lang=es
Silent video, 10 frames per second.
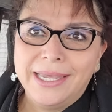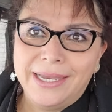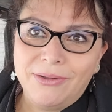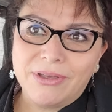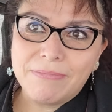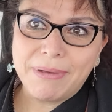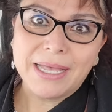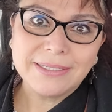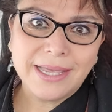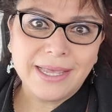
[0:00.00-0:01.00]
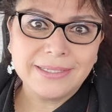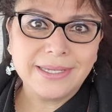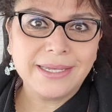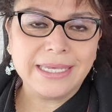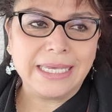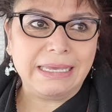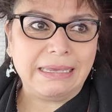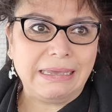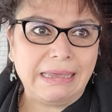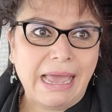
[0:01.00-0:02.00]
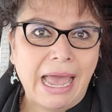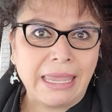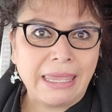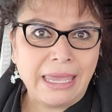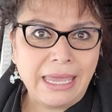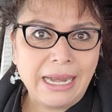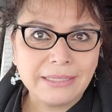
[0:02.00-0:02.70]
y lo que pasa es de que ayer,